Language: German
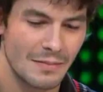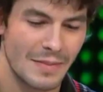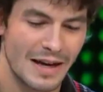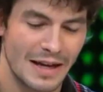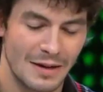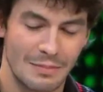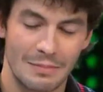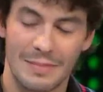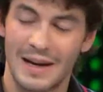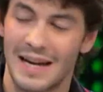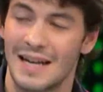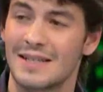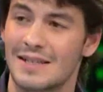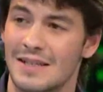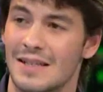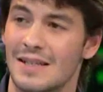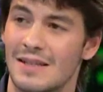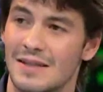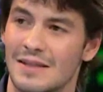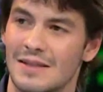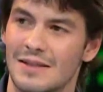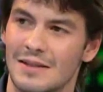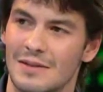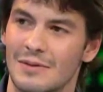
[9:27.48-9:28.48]
mein
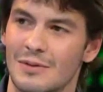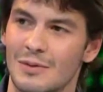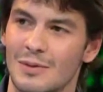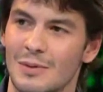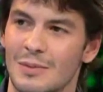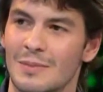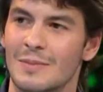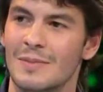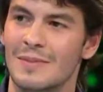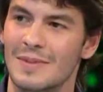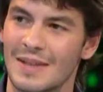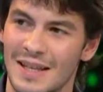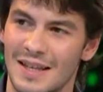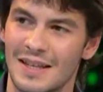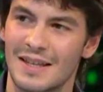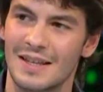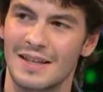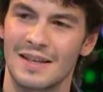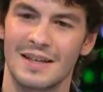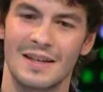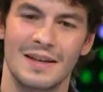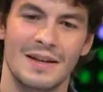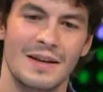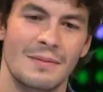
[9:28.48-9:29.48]
Basis, um
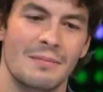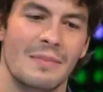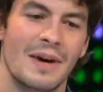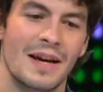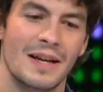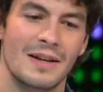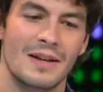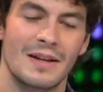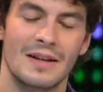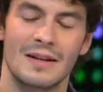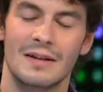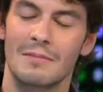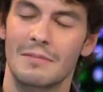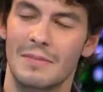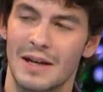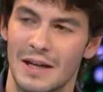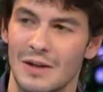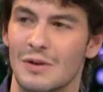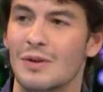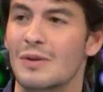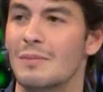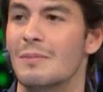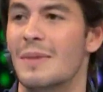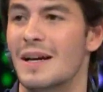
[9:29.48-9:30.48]
ich meine,
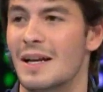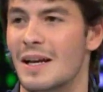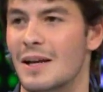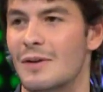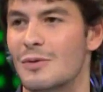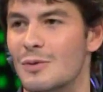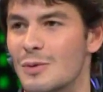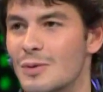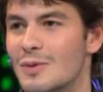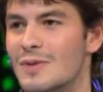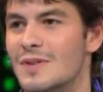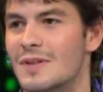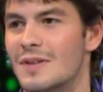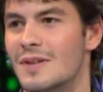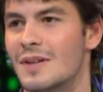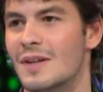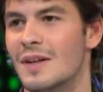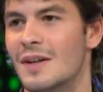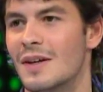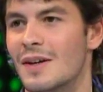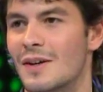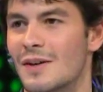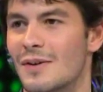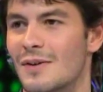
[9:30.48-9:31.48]
mein, meine Kunst
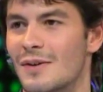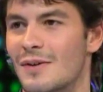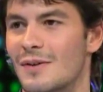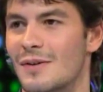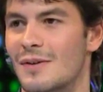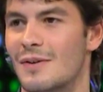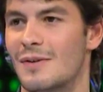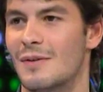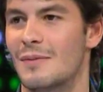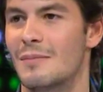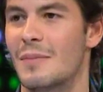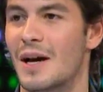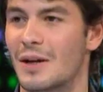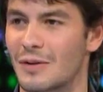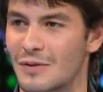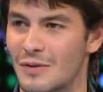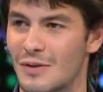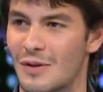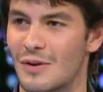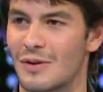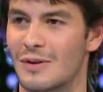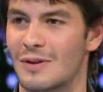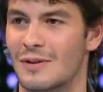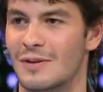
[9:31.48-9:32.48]
äh,
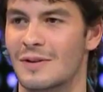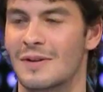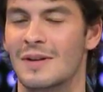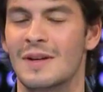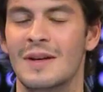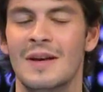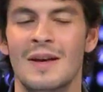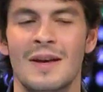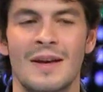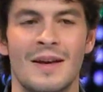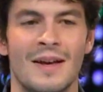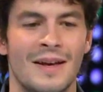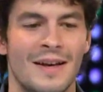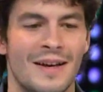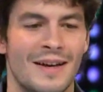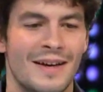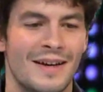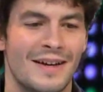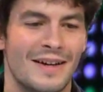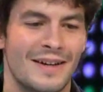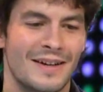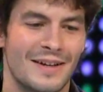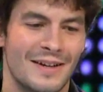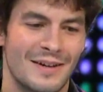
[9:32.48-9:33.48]
machen können. Mhm.
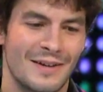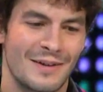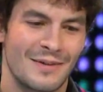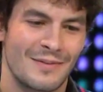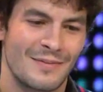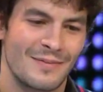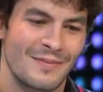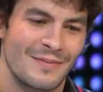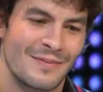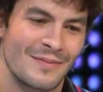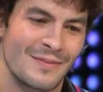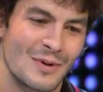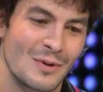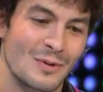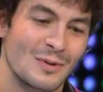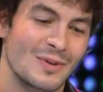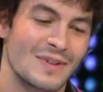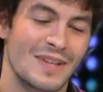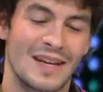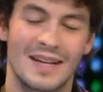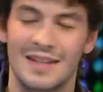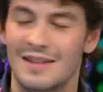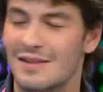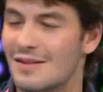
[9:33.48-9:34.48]
Ähm,
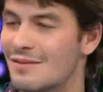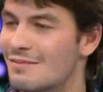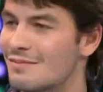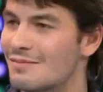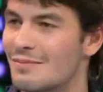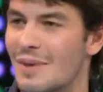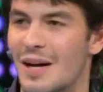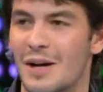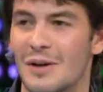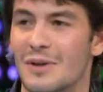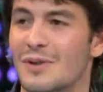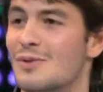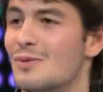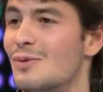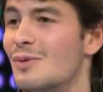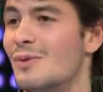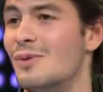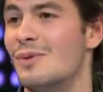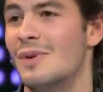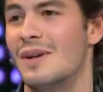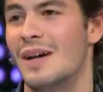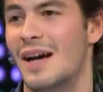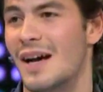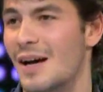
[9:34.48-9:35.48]
und dann brauchst
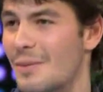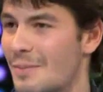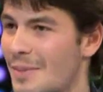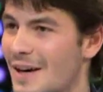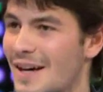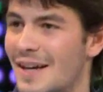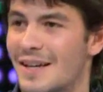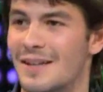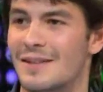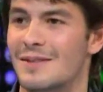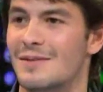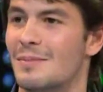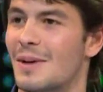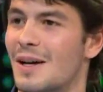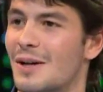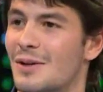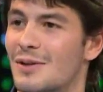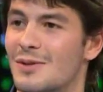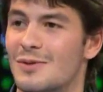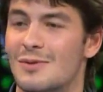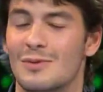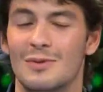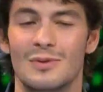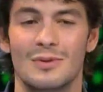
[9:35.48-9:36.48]
du Arbeit,
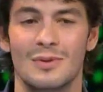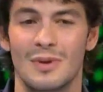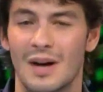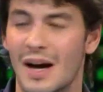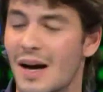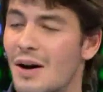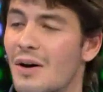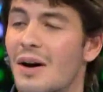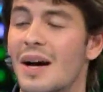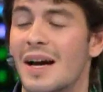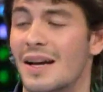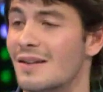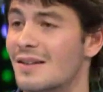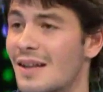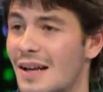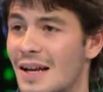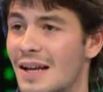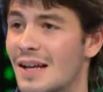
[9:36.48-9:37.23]
brauchst du auch ein